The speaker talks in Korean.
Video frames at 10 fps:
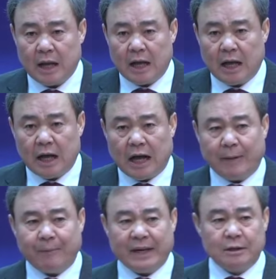
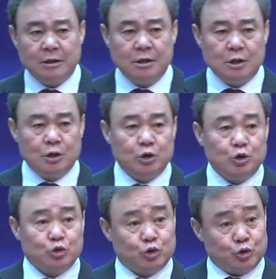아빠를
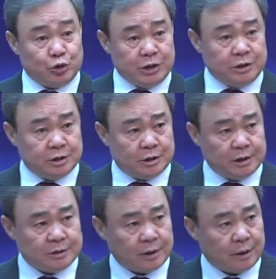죽인 적이
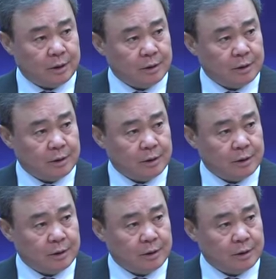있어요.